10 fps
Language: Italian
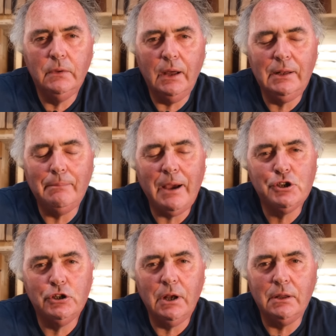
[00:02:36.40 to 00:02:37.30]
alla
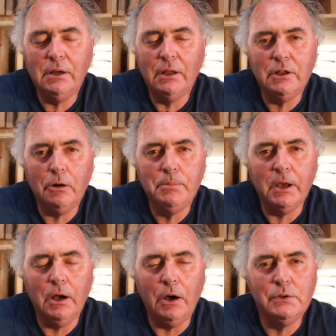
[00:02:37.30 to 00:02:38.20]
macina delle troppe
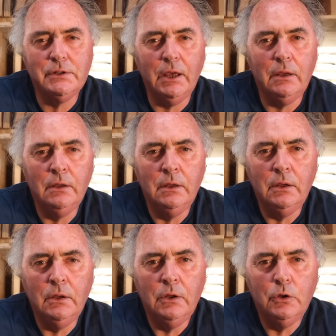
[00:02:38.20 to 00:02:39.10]
cose,
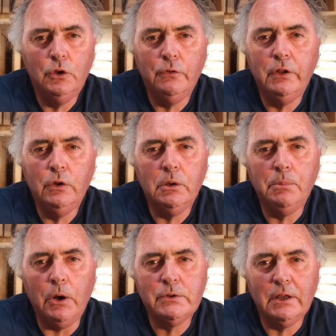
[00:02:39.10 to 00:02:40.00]
dove non
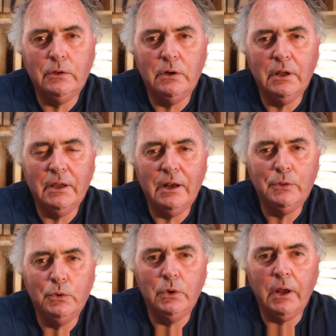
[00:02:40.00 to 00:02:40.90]
riposano le
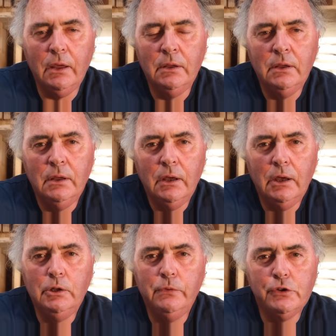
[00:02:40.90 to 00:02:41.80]
creature
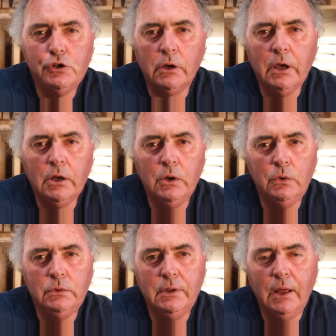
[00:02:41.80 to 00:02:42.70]
e dove ciò che
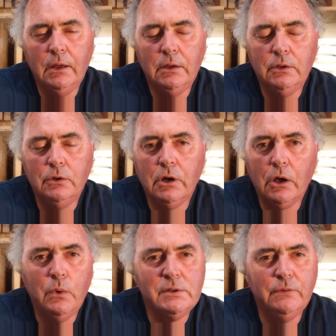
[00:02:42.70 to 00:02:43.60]
conta non ha
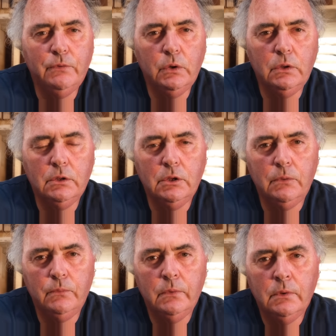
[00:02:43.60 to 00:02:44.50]
quasi
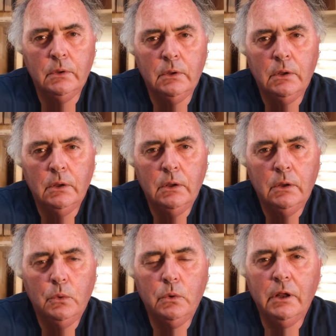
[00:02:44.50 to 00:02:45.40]
volto.
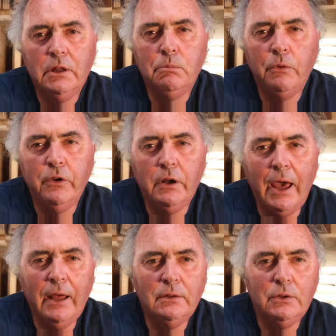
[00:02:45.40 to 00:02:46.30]
Un ritmo
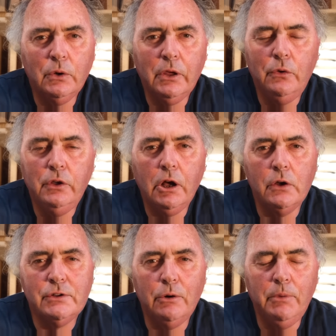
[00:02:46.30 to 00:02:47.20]
violento che ogni
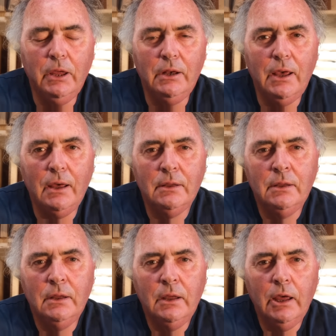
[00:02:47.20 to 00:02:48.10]
cosa umilia
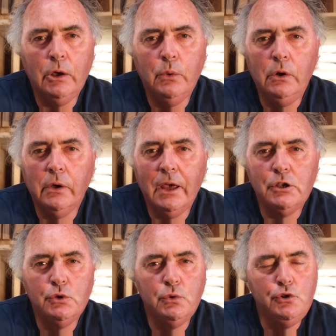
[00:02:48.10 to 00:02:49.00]
e quello che
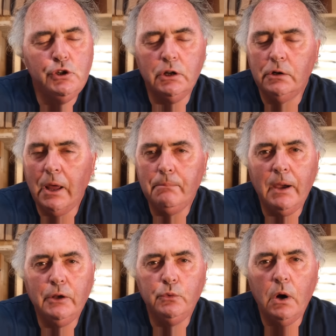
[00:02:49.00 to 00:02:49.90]
aggiunge non è
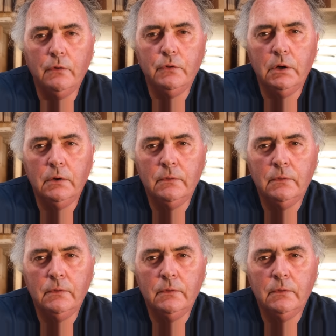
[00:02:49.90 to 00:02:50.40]
mai nuovo.